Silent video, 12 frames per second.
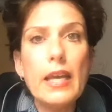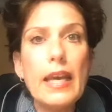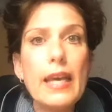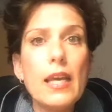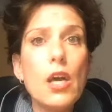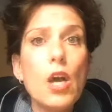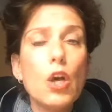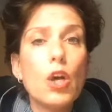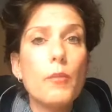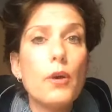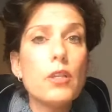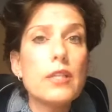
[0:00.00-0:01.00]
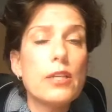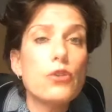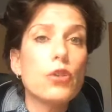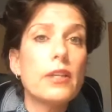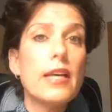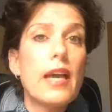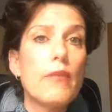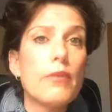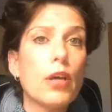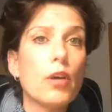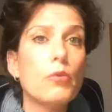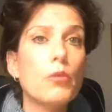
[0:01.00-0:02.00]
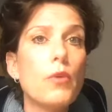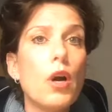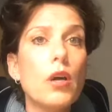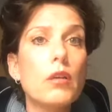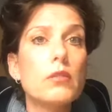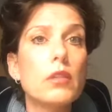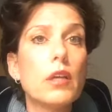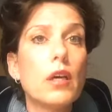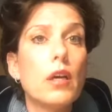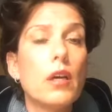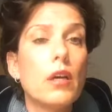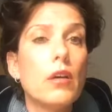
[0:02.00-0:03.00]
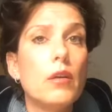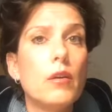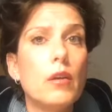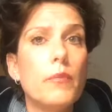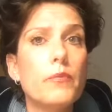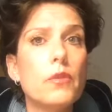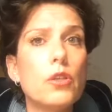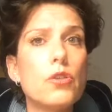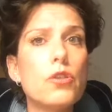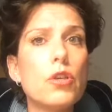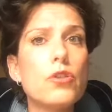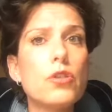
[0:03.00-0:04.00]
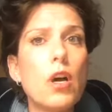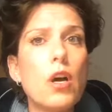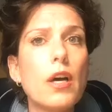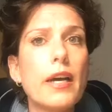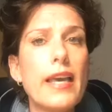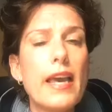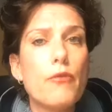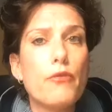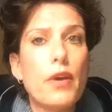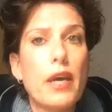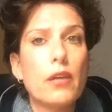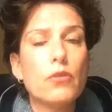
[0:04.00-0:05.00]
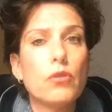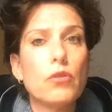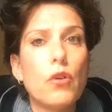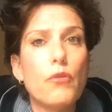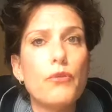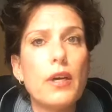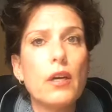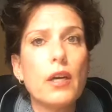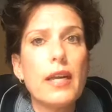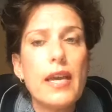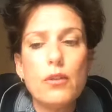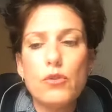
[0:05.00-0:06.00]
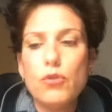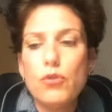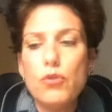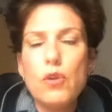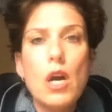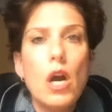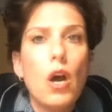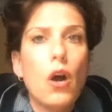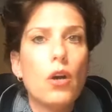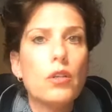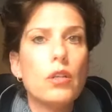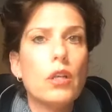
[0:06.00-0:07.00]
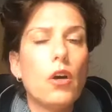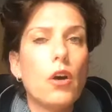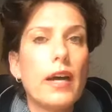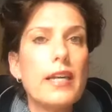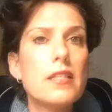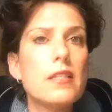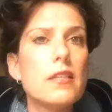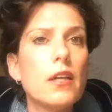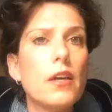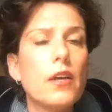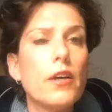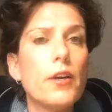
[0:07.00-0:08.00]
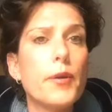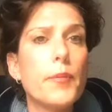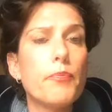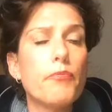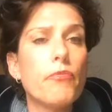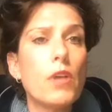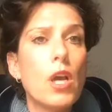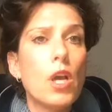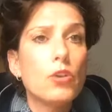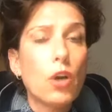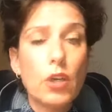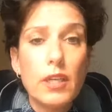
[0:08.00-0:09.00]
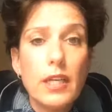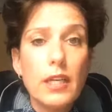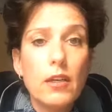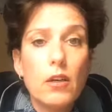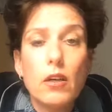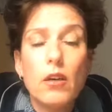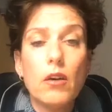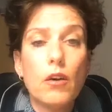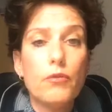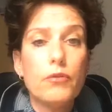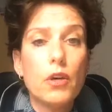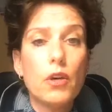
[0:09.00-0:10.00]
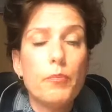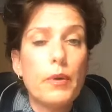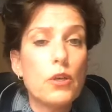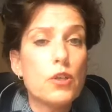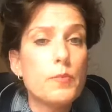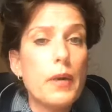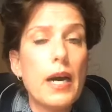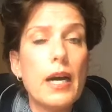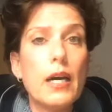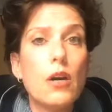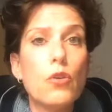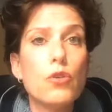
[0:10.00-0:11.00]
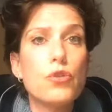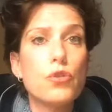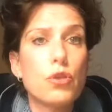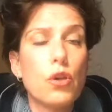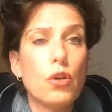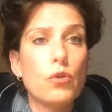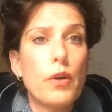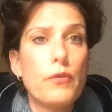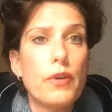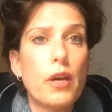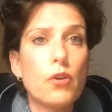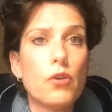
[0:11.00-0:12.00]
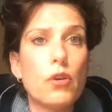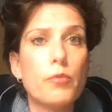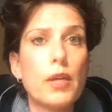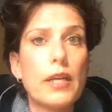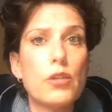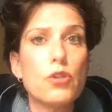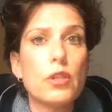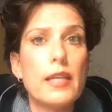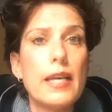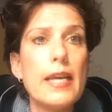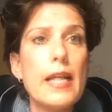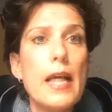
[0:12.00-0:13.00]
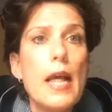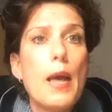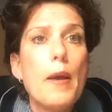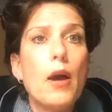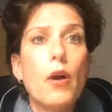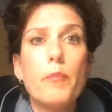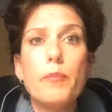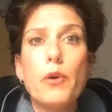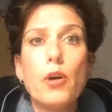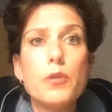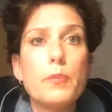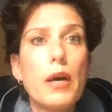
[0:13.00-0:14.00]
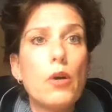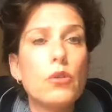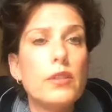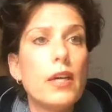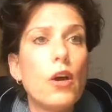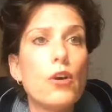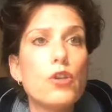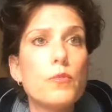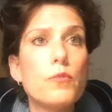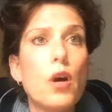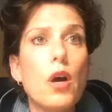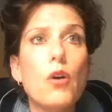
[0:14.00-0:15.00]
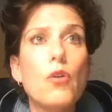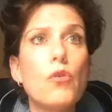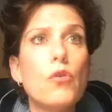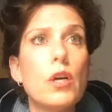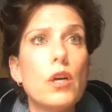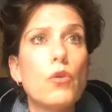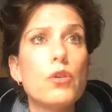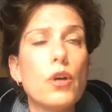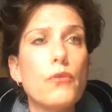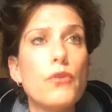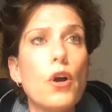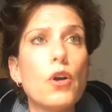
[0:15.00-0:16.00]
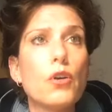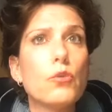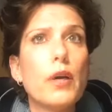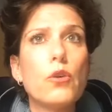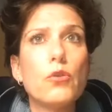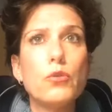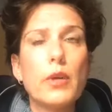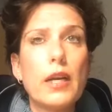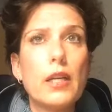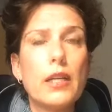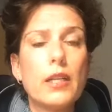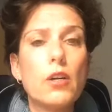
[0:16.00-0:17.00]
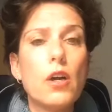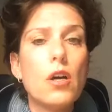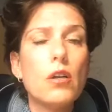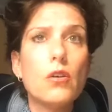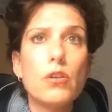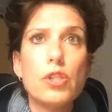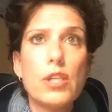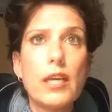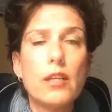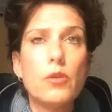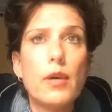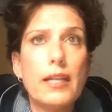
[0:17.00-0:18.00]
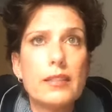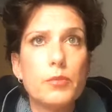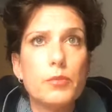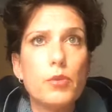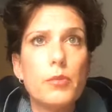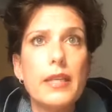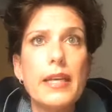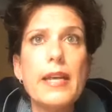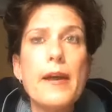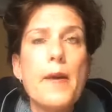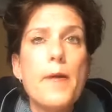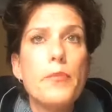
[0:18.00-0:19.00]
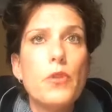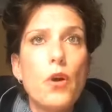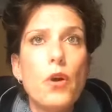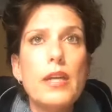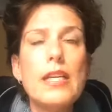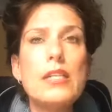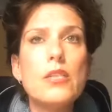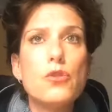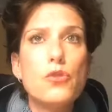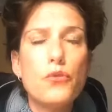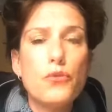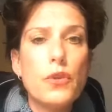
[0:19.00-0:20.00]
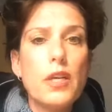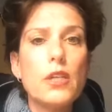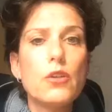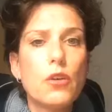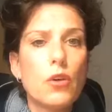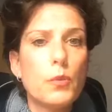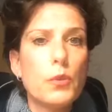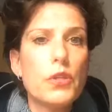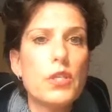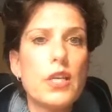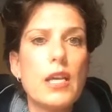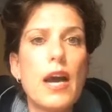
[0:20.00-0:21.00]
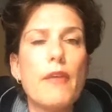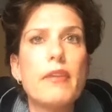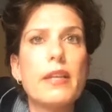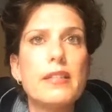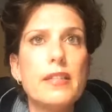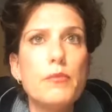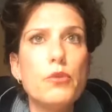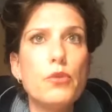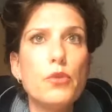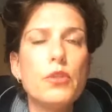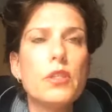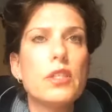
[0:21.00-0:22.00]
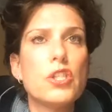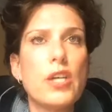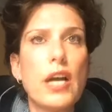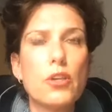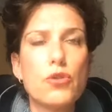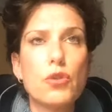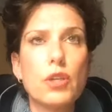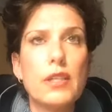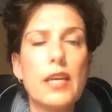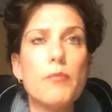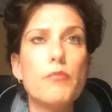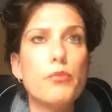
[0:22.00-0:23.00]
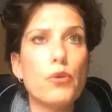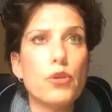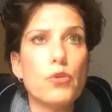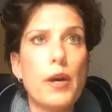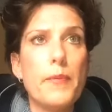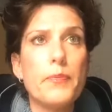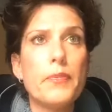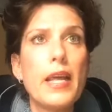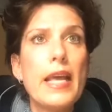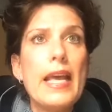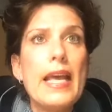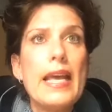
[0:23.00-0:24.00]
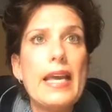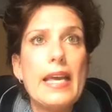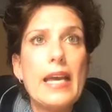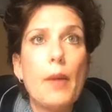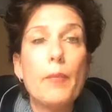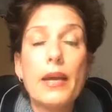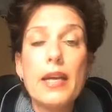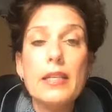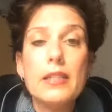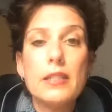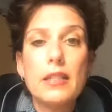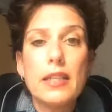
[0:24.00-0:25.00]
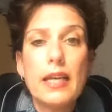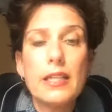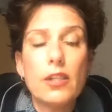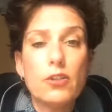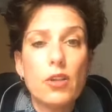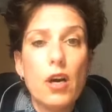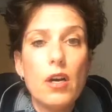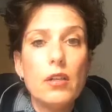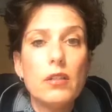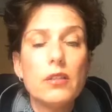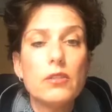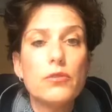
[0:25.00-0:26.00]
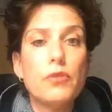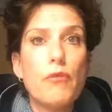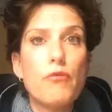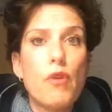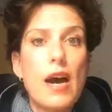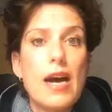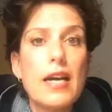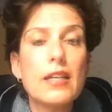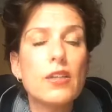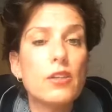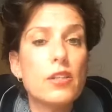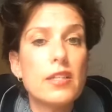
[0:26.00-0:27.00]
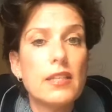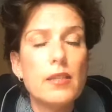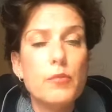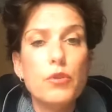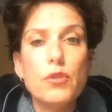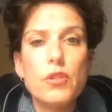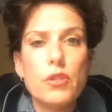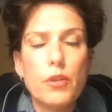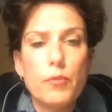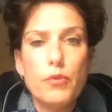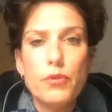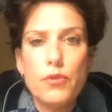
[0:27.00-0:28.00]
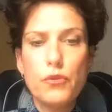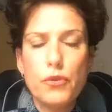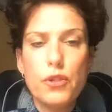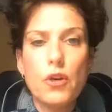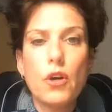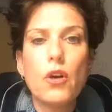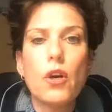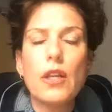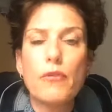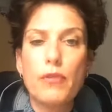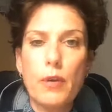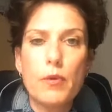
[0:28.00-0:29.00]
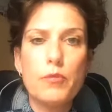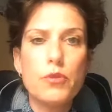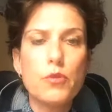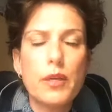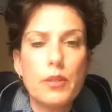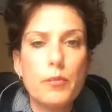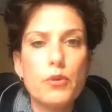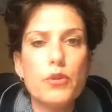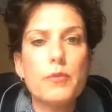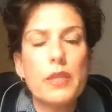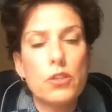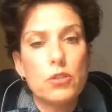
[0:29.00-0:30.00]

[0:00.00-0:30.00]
Et commence la journée avec un moment de, euh, euh, sans rien faire. Donc, on fait rien du tout. On, reste tranquille. On ne pense pas aux choses qu'on doit faire encore pour la journée. On ne pense pas aux dérangements euh, aux, enfants qu'on doit conduire à l'école, aux chiens qui doivent être promenés. Non, il suffit de commencer avec 10 minutes chaque journée pour soi. Et après quelques temps, tu vas voir que ces 10 minutes, ce n'est plus suffisant quand on a vraiment besoin de plus.